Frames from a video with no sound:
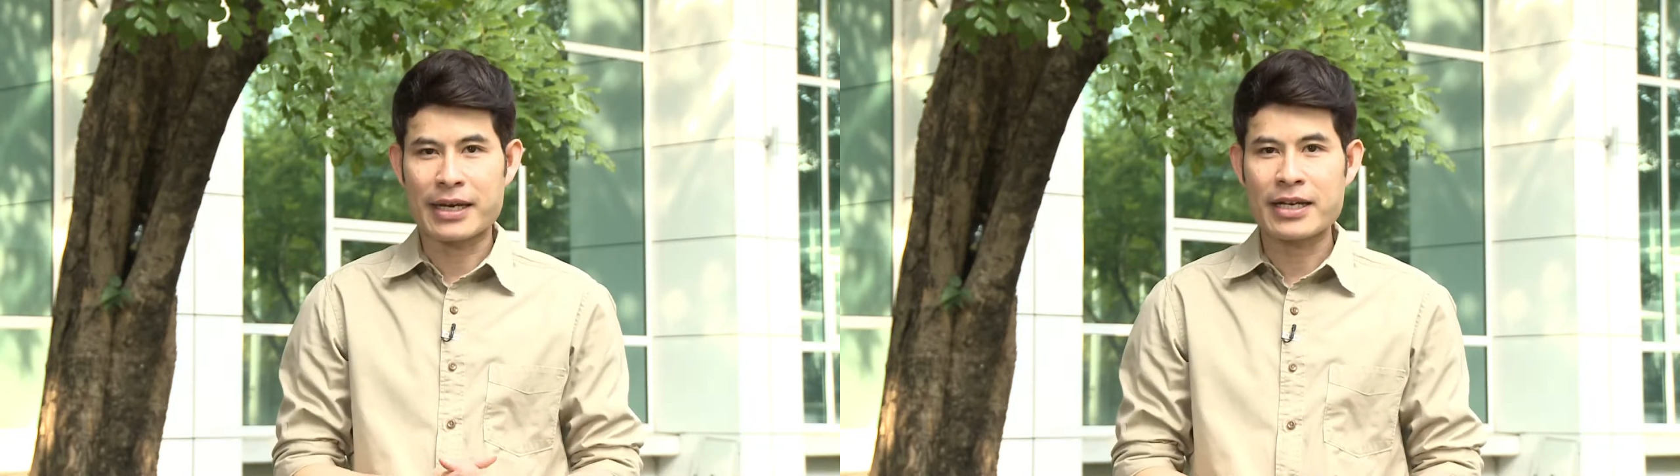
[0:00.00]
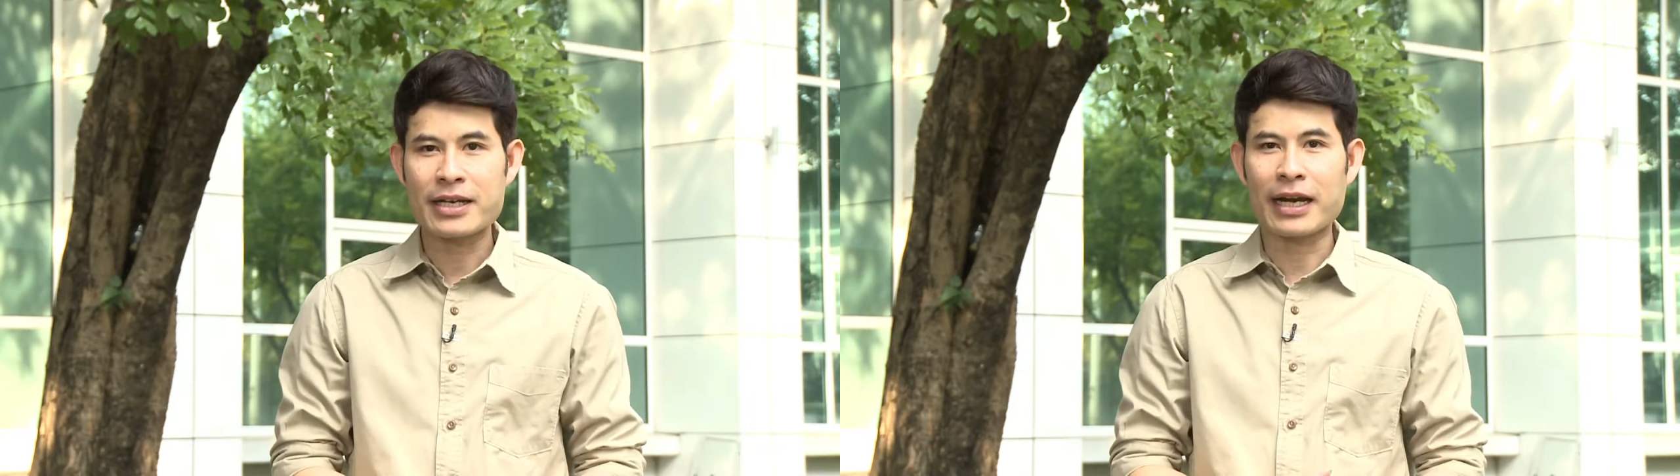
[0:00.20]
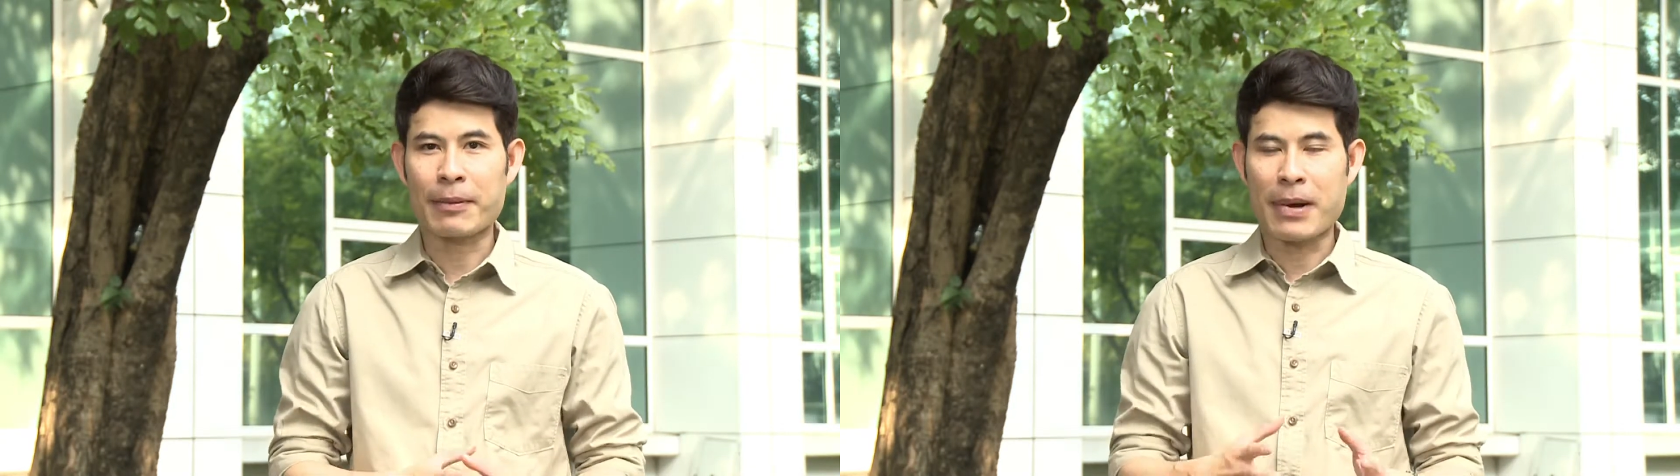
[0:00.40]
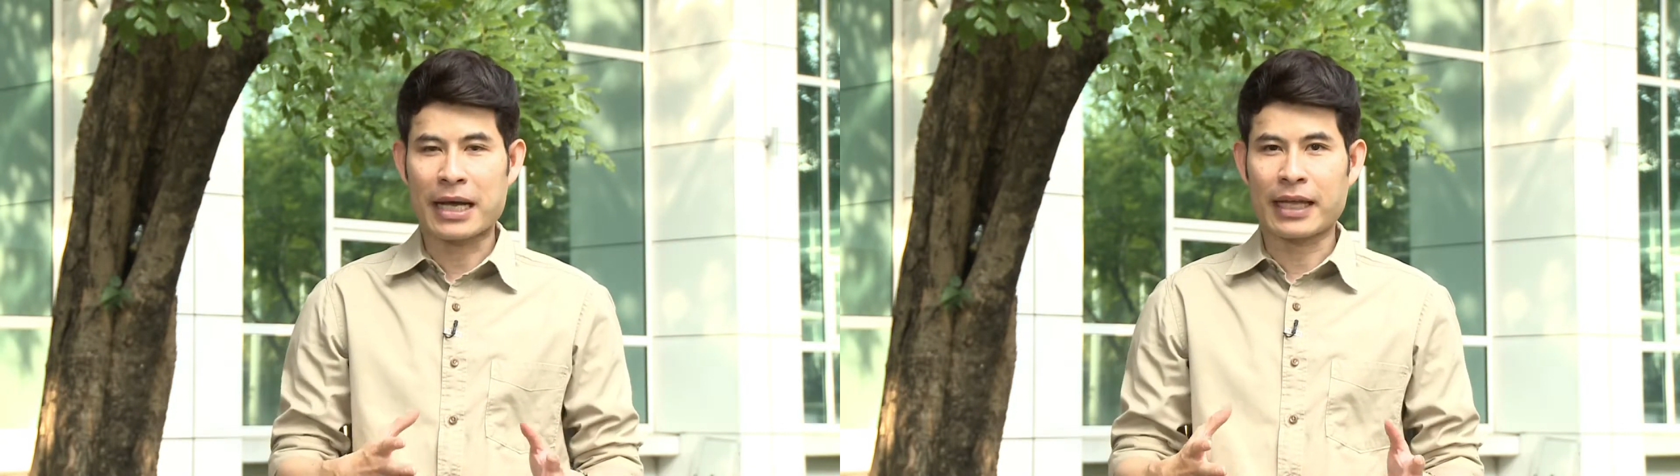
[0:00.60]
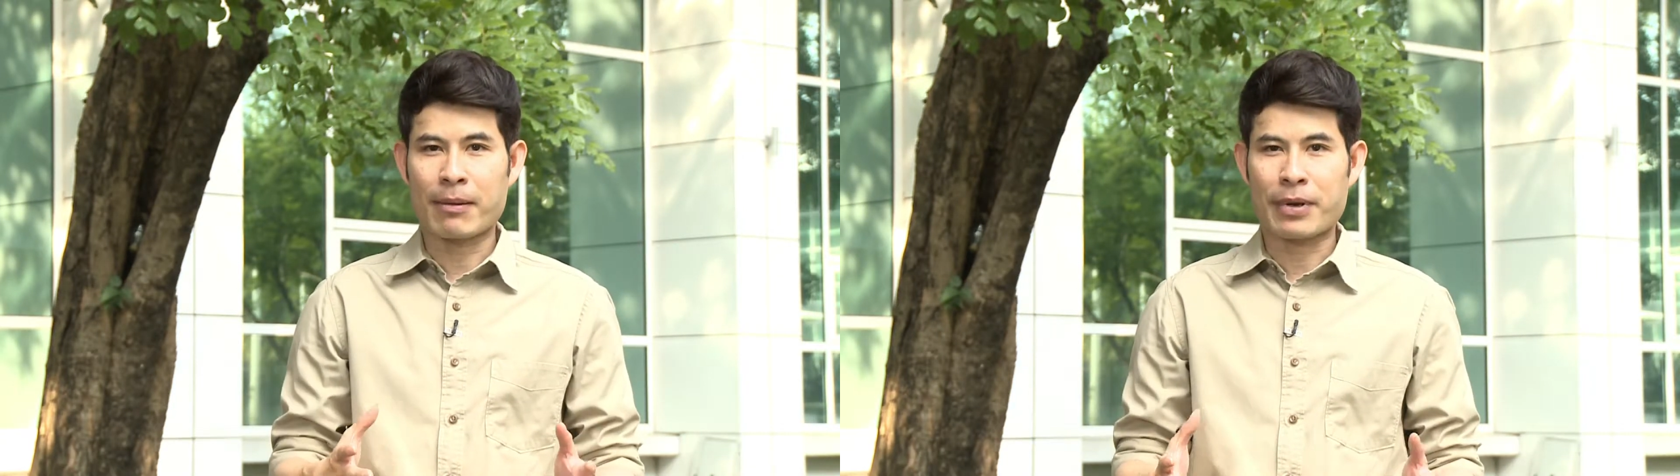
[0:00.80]
นี้กลับมา
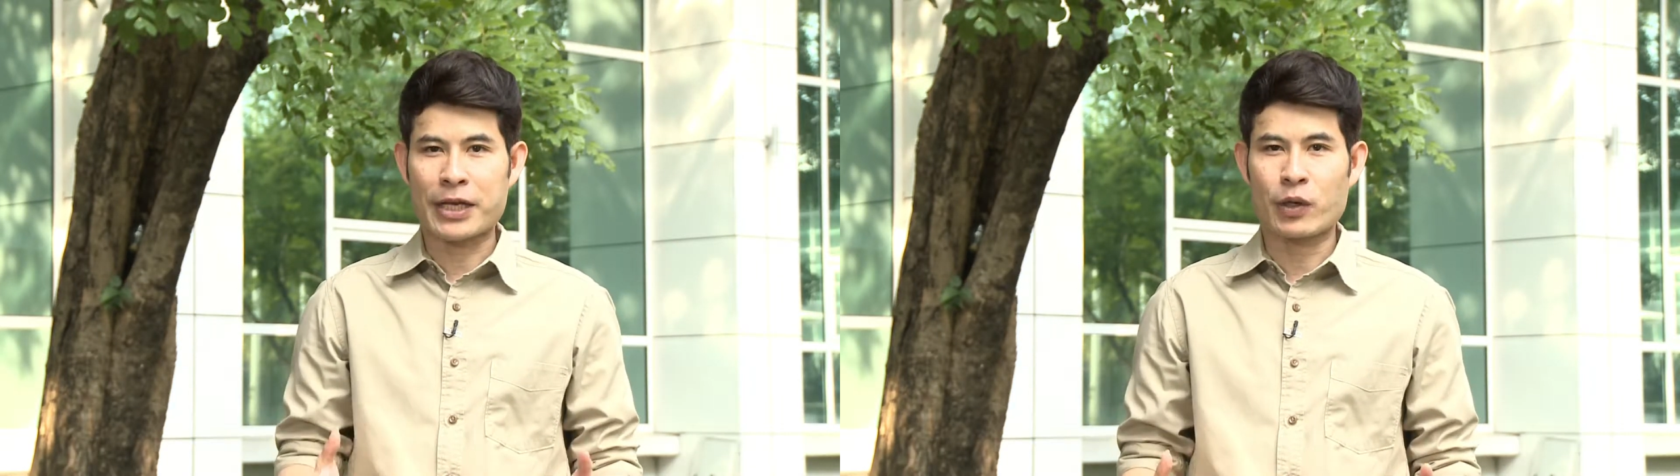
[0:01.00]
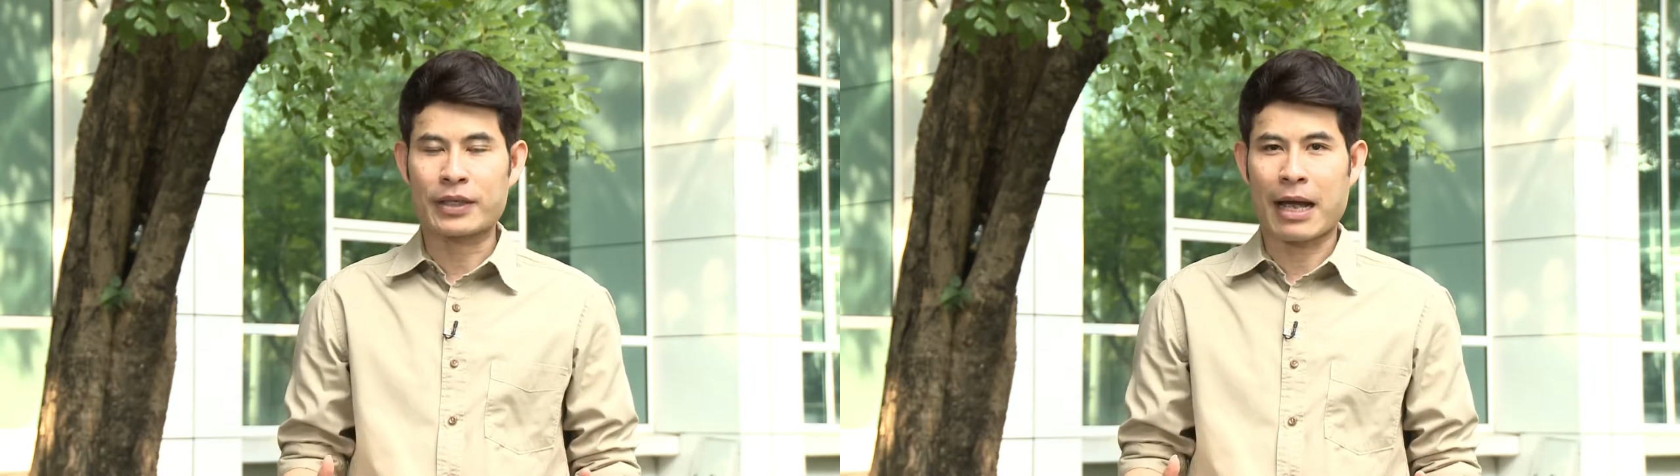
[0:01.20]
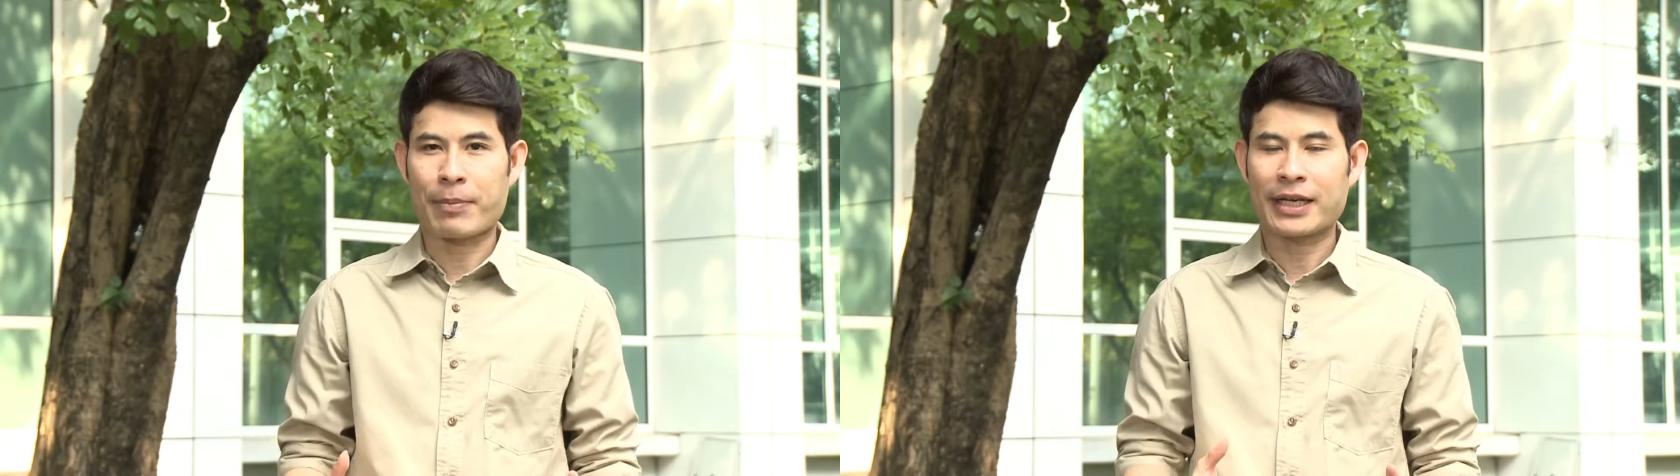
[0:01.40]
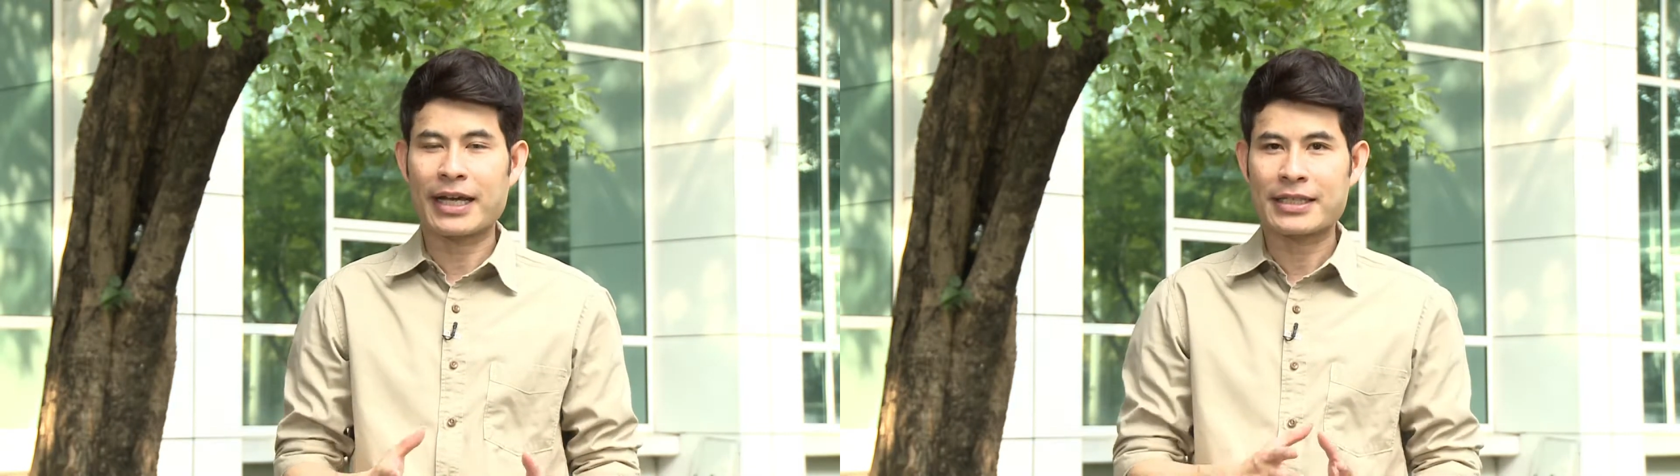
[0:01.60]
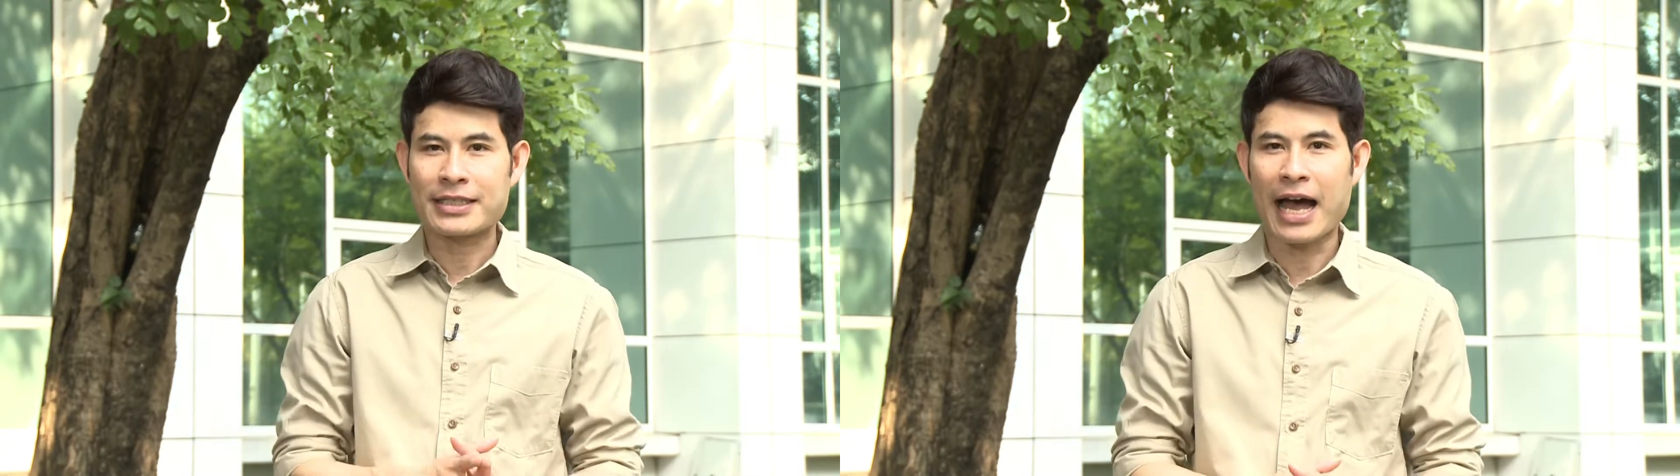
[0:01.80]
ทำประโยชน์แก่ประเท
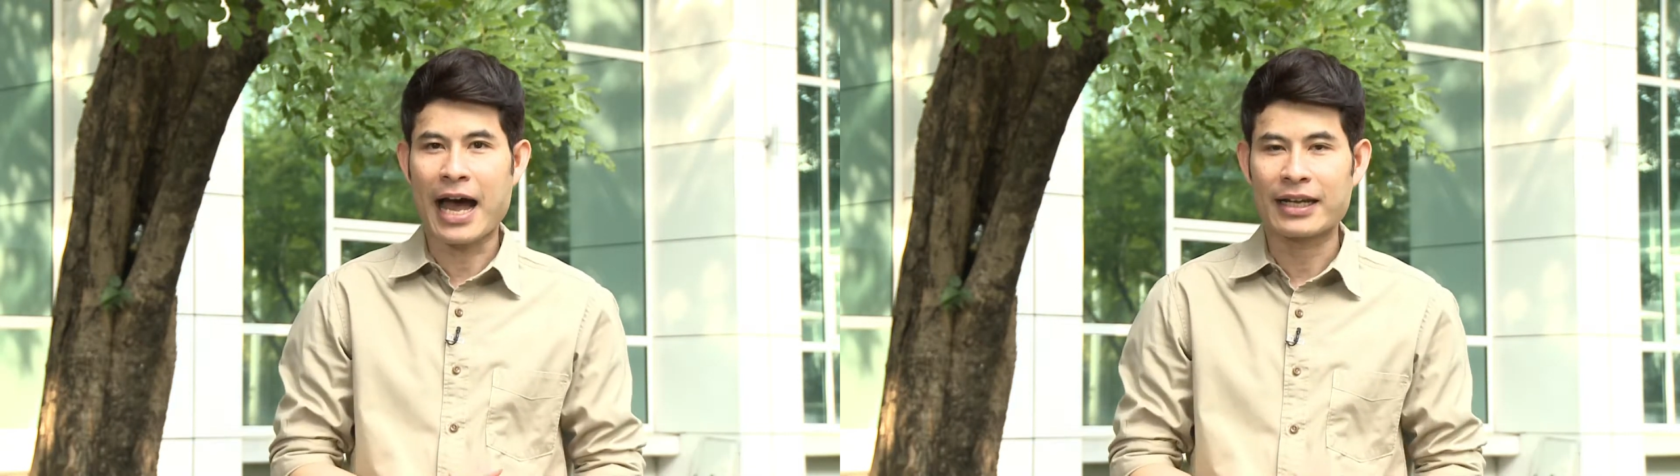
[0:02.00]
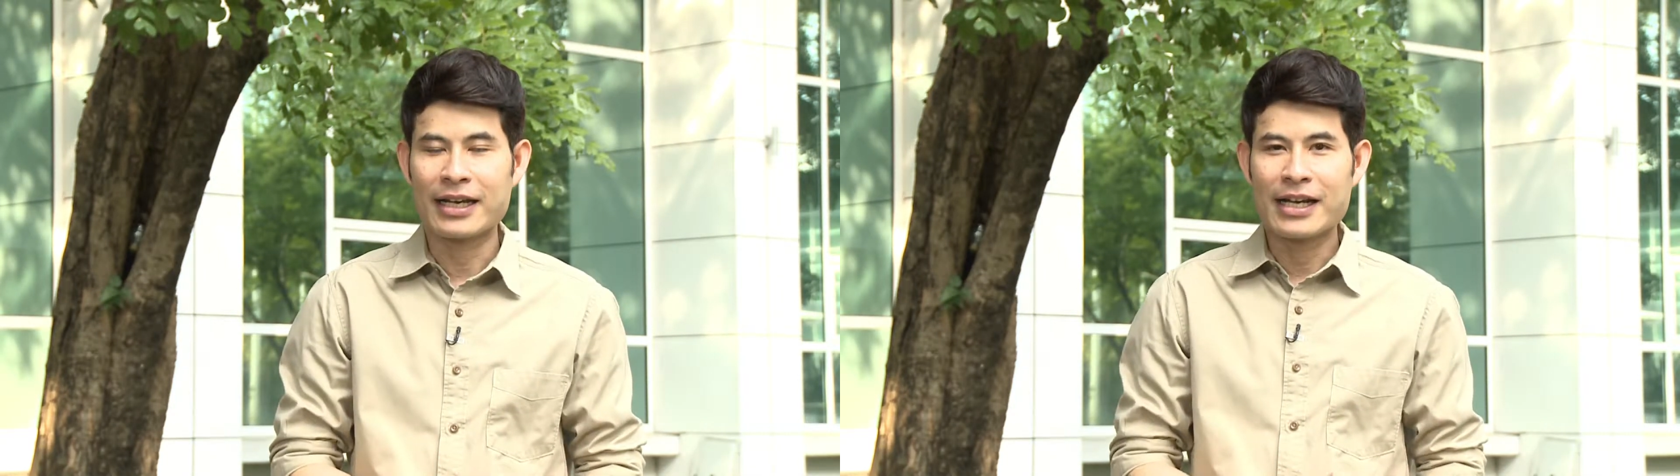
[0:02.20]
ศชาติ